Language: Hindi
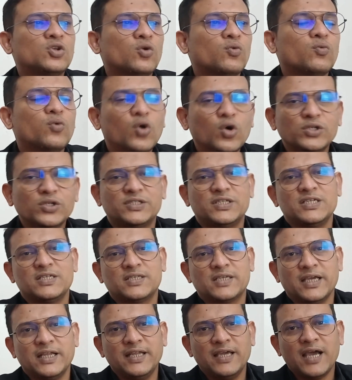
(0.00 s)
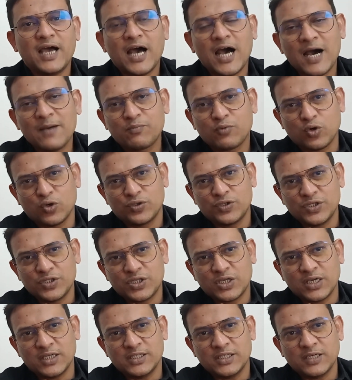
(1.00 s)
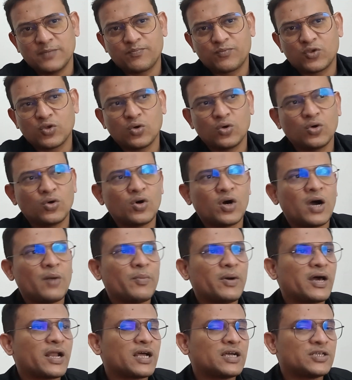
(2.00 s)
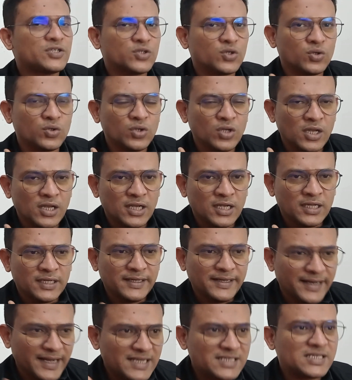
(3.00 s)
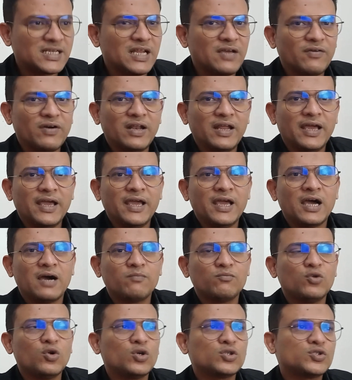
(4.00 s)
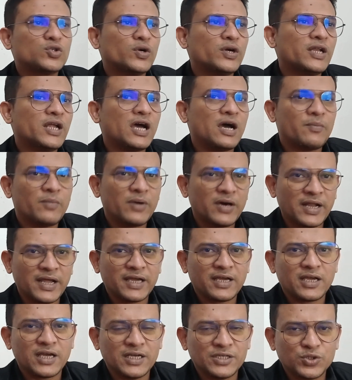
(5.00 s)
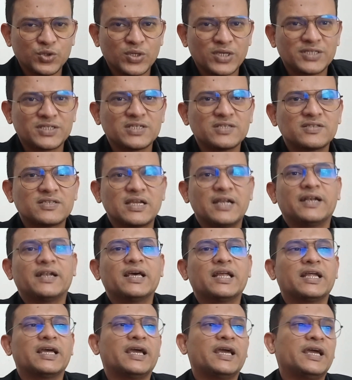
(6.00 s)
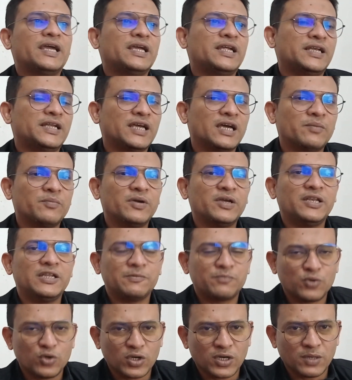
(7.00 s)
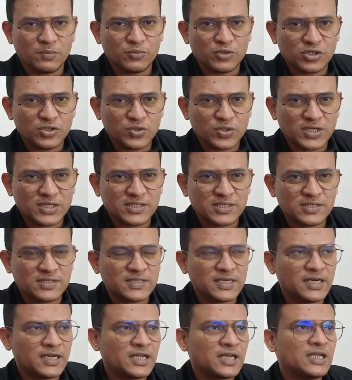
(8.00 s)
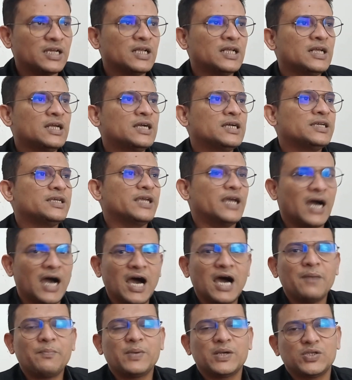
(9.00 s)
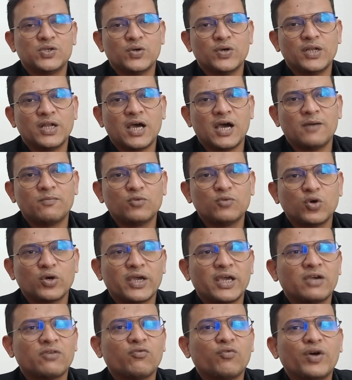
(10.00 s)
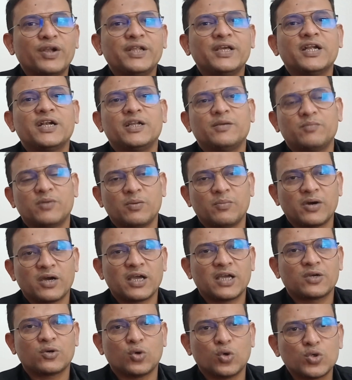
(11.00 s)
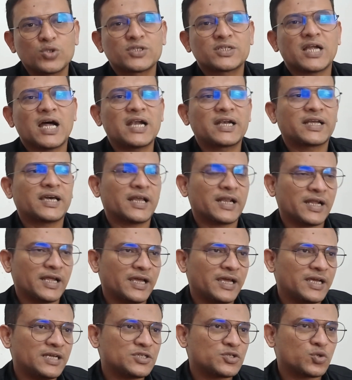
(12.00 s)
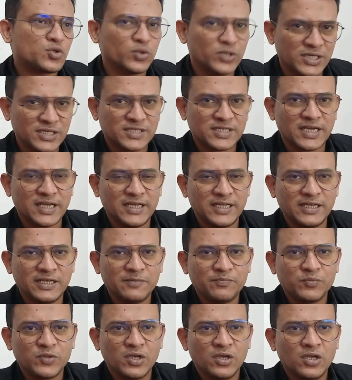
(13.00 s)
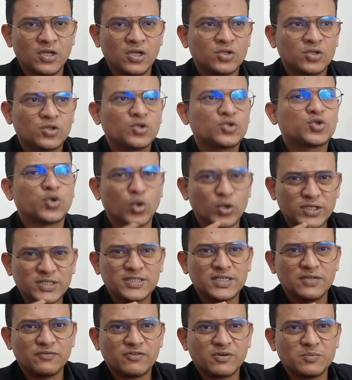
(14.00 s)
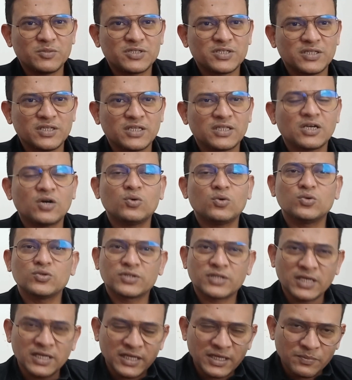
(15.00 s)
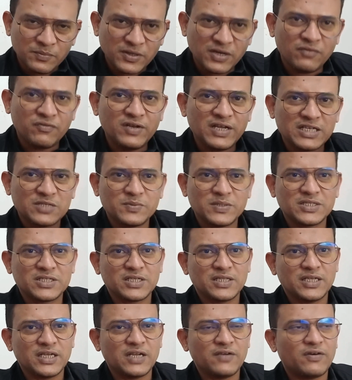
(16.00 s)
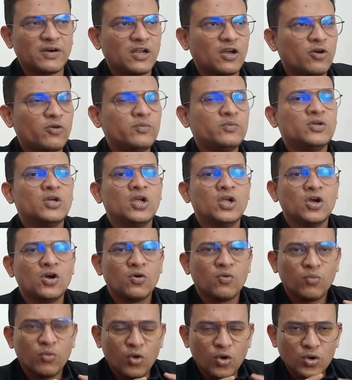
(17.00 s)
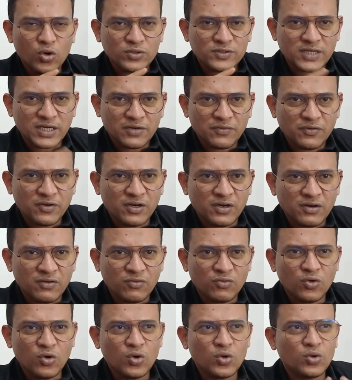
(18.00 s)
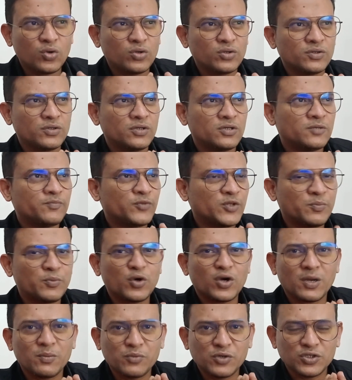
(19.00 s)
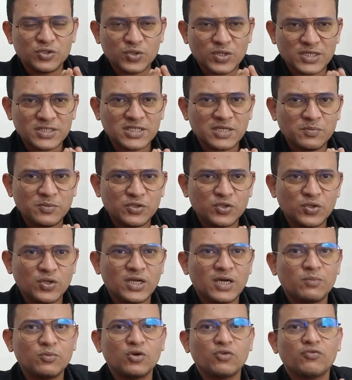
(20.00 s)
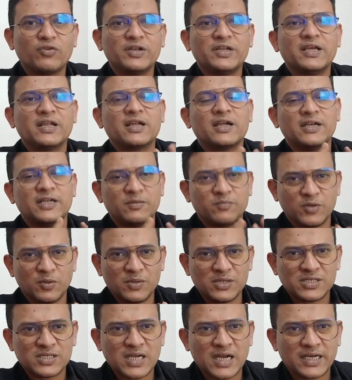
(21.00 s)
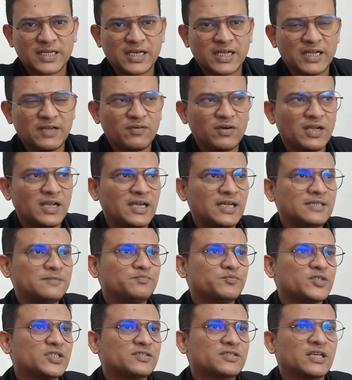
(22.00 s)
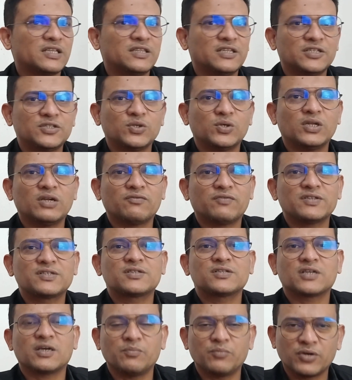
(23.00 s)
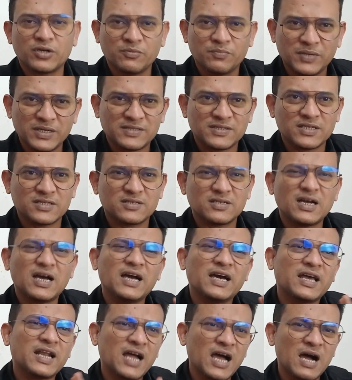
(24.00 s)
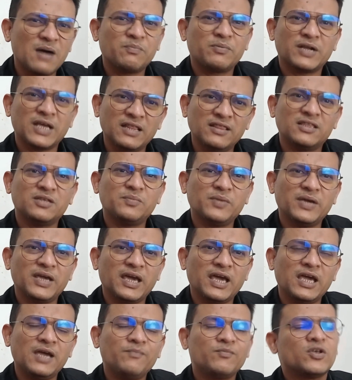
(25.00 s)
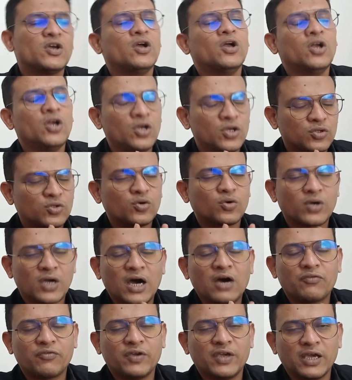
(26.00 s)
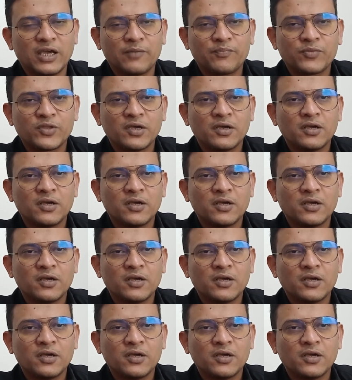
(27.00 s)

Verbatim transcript: तो वो चीज़ के लिए आप कोशिश कीजिए तो हमारा जो नेक्स्ट लेवल है हम लोग जो है ना हमारा एक एजुकेशन सेंटर है इंडिया में निप्रो कंप्यूटर एजुकेशन सेंटर यहाँ पे जो है ना हम लोग एक वन ईयर डिप्लोमा का एक कोर्स स्टार्ट कर रहे हैं स्टूडेंट्स के लिए तो छोटी सी इन्फॉर्मेशन देता हूँ उसके लिए ब्रीफली एक्सप्लेनेशन देने वाला हूँ वो सर्ट वो निप्रो कंप्यूटर एजुकेशन में जो है ना हम लोग वन ईयर का डिप्लोमा स्टार्ट करने वाले हैं इसके अंदर जो है ना फर्स्ट कंप्यूटर बेसिक्स अगर आप टेंथ भी हैं तो काफ़ी है